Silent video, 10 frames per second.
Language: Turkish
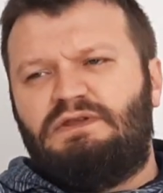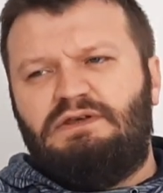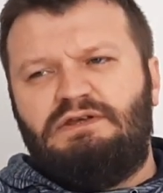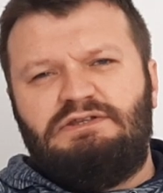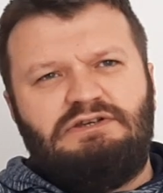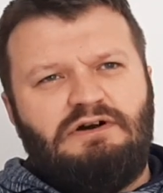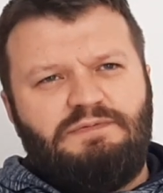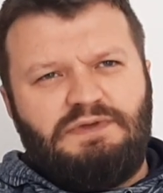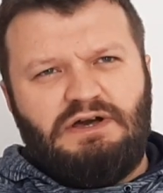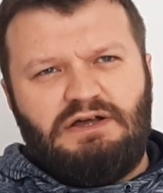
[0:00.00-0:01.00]
e,
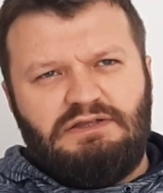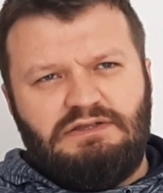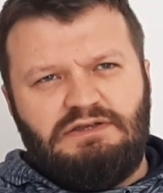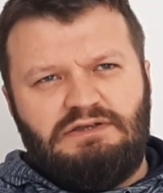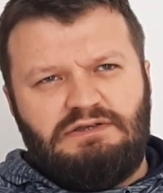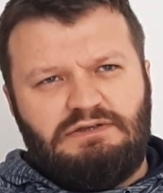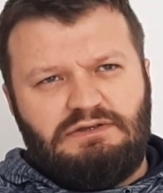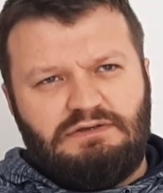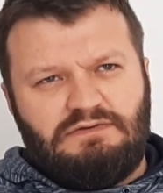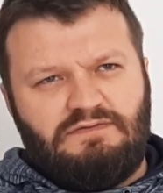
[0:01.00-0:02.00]
cevap kağıdını
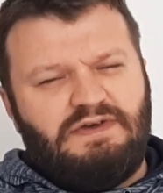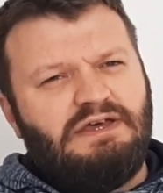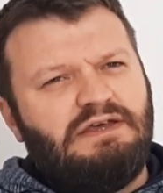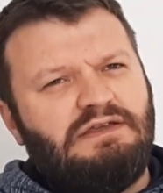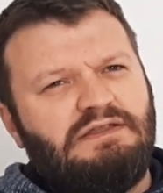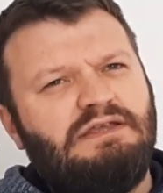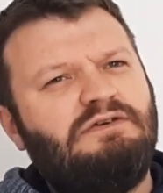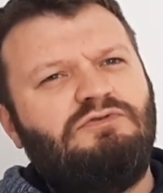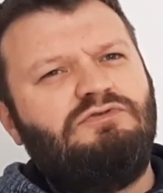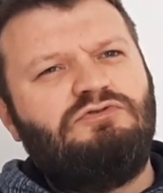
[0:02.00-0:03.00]
ve
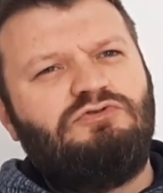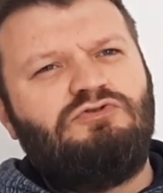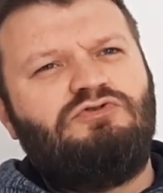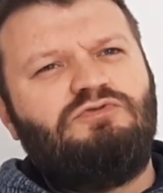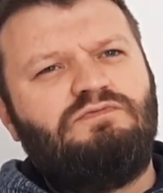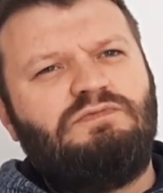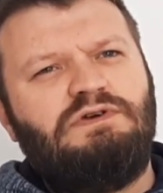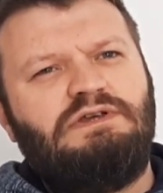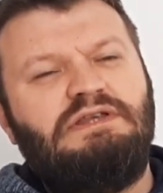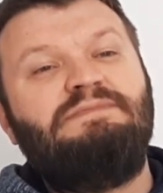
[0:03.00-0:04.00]
neyi koyuyorduk?
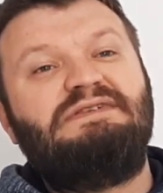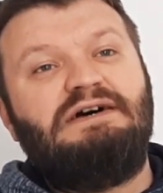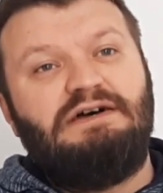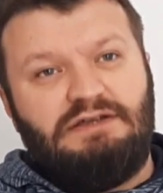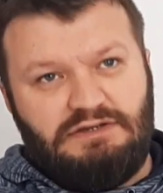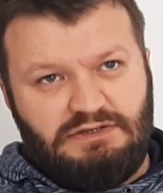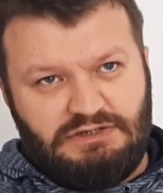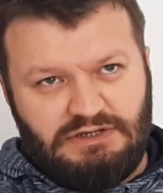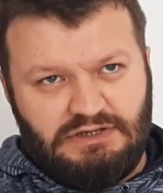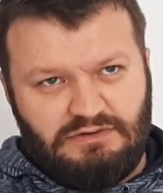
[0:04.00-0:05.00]
E, imza,
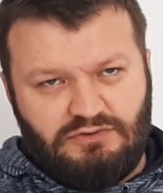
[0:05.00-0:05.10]
şeyini şey.